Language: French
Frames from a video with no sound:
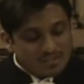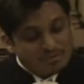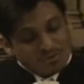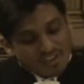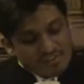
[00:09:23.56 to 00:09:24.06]

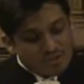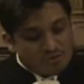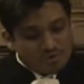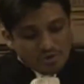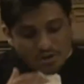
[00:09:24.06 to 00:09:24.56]
Si tu savais,
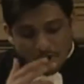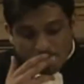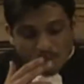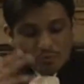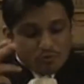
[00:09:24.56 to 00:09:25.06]
je ne
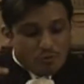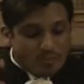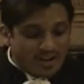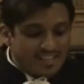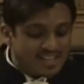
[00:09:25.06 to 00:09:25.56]
peux plus
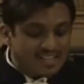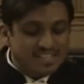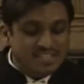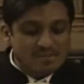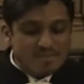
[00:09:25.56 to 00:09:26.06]
te parler des
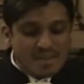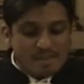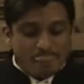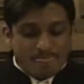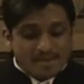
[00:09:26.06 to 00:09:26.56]
glycines,
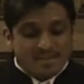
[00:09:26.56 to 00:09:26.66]
mais